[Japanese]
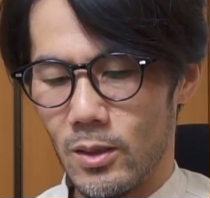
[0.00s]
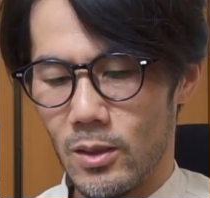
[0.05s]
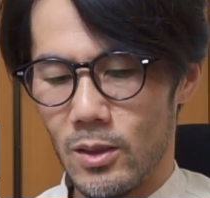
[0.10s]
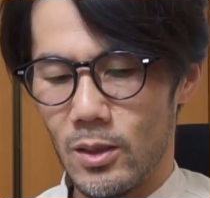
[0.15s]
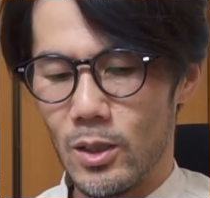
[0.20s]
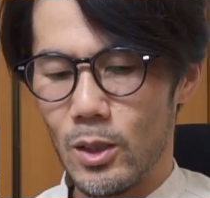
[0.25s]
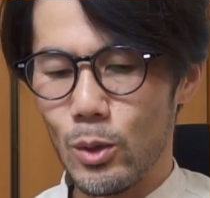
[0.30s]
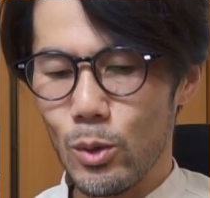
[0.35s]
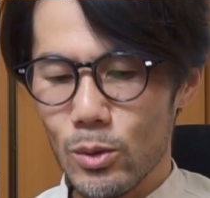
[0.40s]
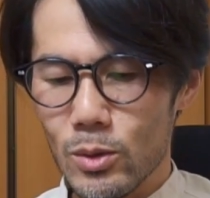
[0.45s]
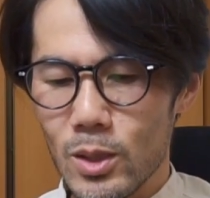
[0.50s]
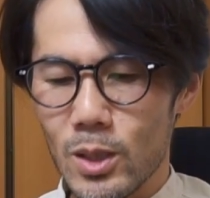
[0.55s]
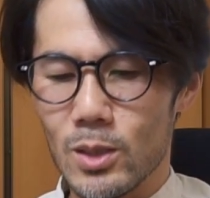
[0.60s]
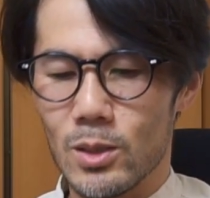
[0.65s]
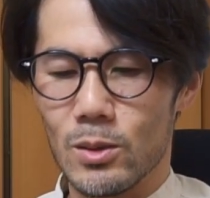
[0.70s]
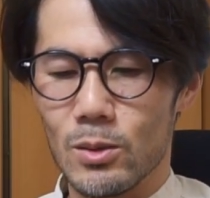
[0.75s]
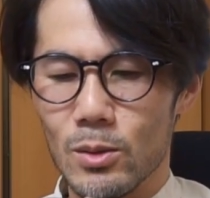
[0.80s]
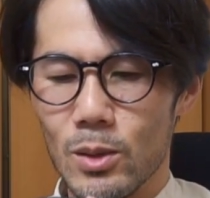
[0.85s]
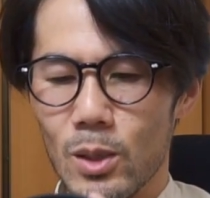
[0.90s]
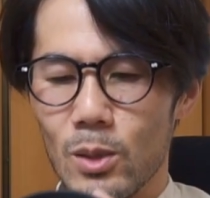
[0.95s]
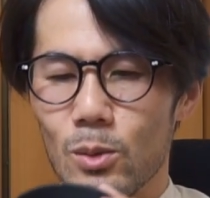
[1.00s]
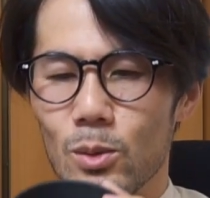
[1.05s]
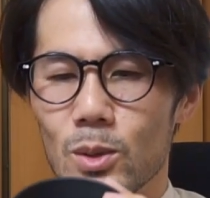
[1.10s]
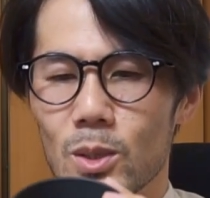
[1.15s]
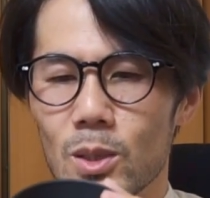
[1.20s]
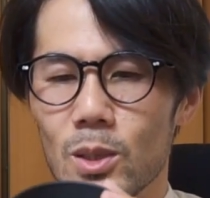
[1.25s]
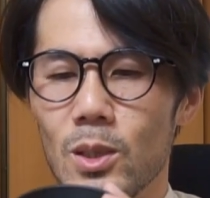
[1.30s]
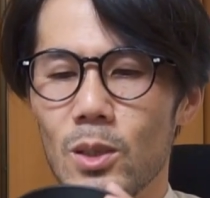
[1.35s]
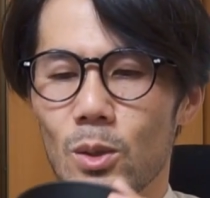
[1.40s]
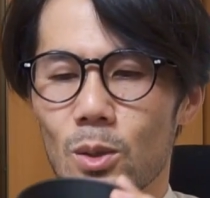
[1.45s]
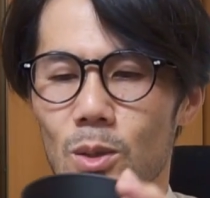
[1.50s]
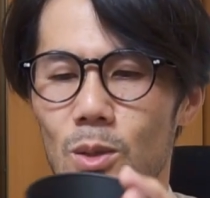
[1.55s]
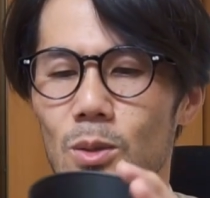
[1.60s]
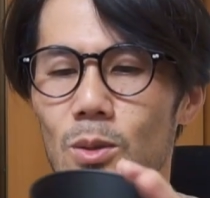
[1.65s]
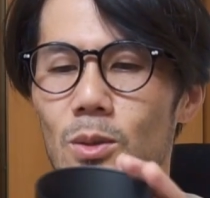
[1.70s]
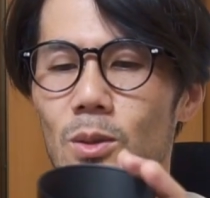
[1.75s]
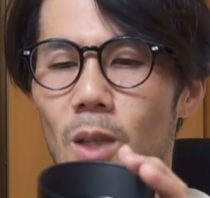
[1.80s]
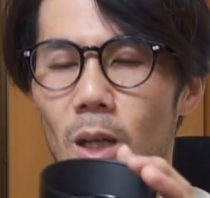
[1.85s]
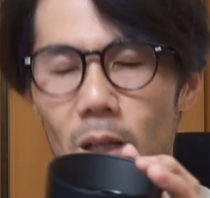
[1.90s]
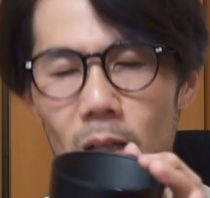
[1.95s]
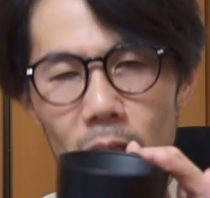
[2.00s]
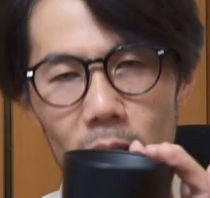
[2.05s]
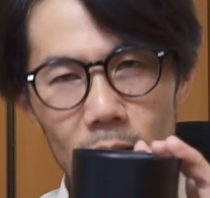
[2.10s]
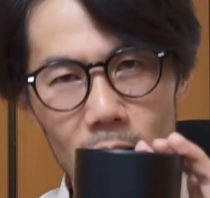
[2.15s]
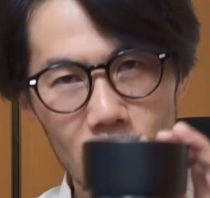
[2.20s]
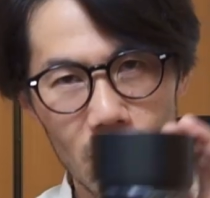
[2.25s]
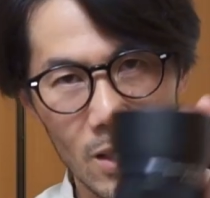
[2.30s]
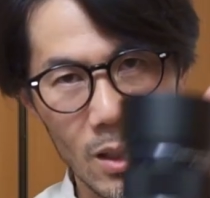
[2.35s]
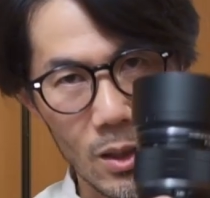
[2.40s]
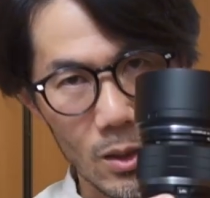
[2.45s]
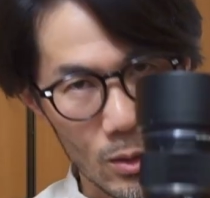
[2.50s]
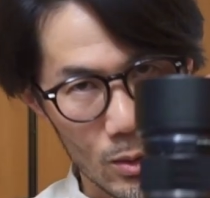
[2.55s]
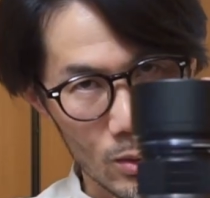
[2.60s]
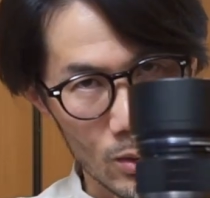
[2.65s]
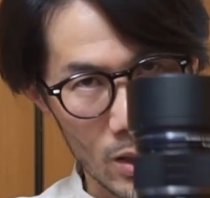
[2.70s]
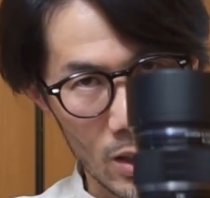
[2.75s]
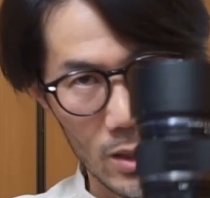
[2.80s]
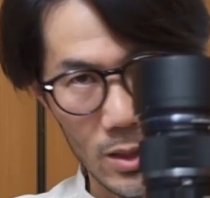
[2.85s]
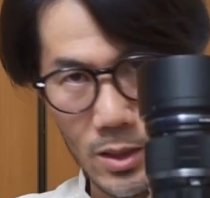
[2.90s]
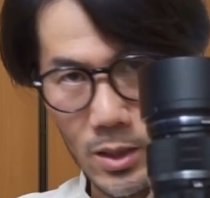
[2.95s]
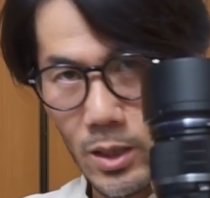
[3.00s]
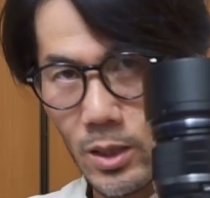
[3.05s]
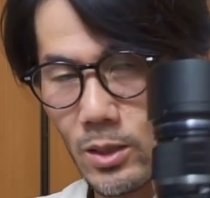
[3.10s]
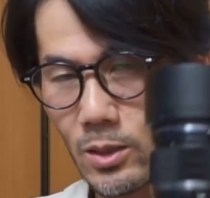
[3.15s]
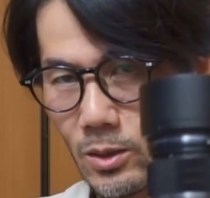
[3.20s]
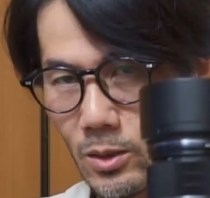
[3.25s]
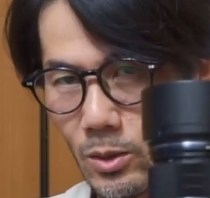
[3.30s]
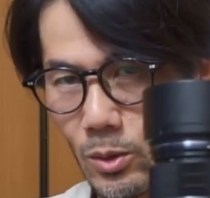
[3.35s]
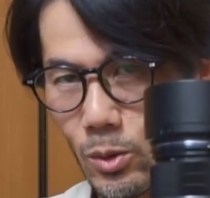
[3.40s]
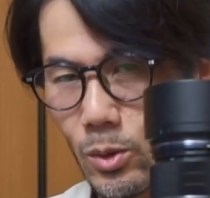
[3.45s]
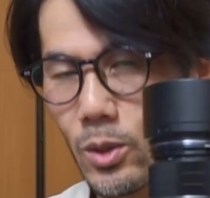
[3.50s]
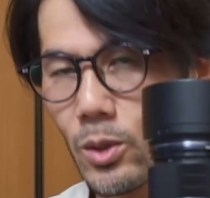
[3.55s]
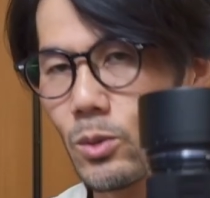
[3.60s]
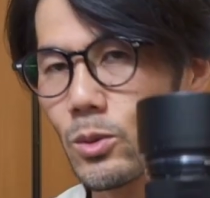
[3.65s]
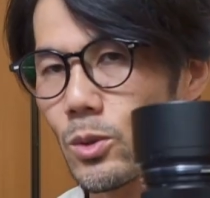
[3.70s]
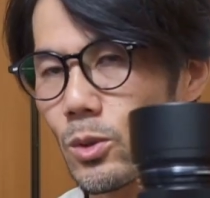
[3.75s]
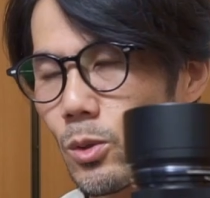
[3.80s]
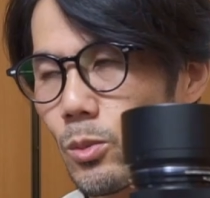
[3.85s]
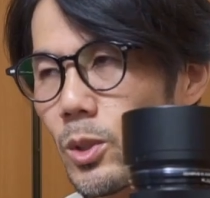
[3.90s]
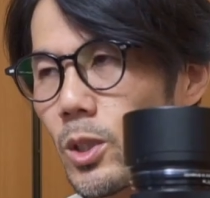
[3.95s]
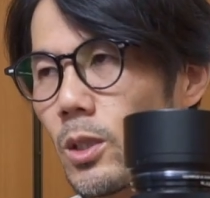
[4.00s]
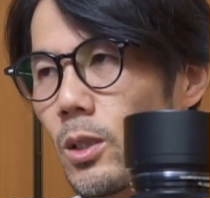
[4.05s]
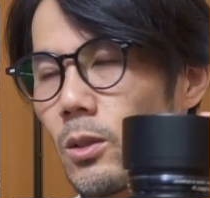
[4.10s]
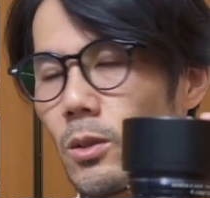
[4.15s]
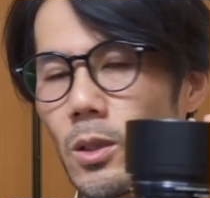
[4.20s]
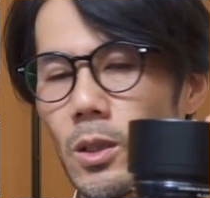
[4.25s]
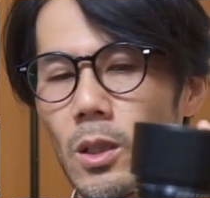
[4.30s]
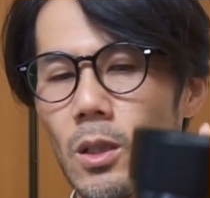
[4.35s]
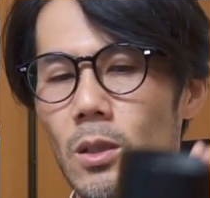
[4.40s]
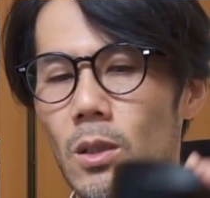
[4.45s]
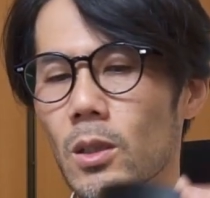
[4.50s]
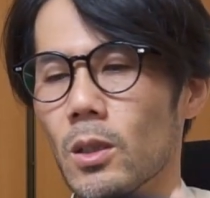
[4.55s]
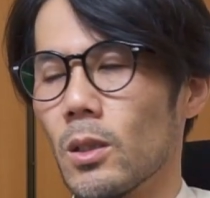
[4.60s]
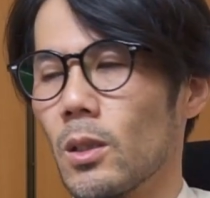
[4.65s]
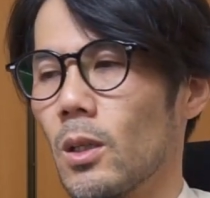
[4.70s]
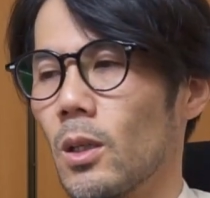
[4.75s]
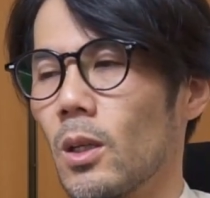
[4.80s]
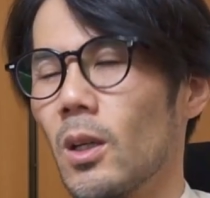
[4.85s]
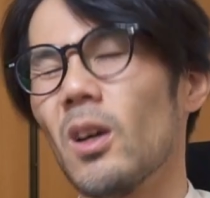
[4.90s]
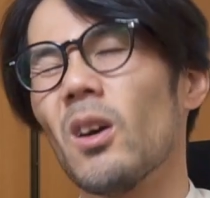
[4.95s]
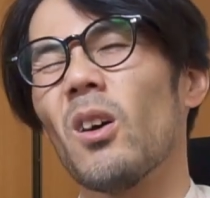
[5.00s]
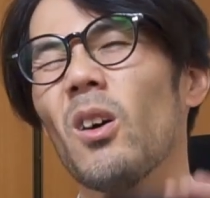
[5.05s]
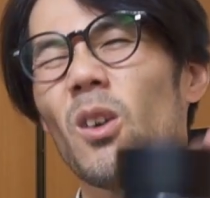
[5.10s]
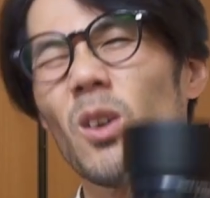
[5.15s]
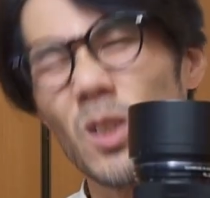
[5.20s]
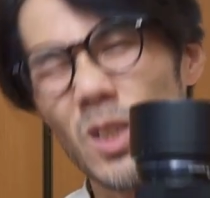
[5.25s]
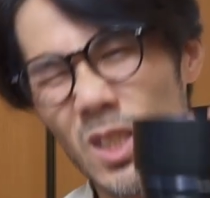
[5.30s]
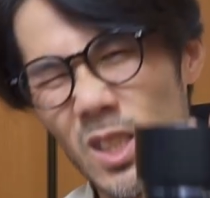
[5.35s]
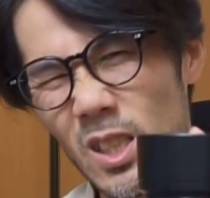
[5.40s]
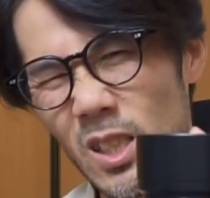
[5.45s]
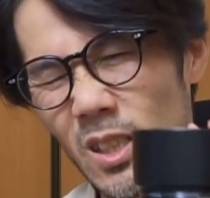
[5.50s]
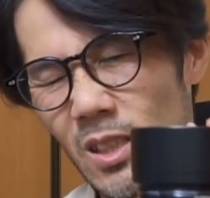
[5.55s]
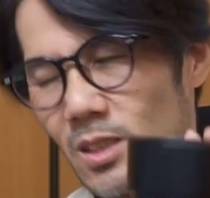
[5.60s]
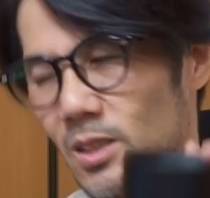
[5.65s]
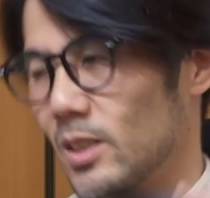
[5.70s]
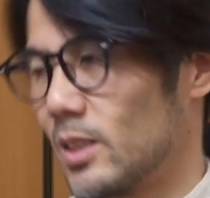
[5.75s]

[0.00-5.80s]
一クラス上の写りをするなーっていう感じがするの。これ 45mmF1.2。欲しい。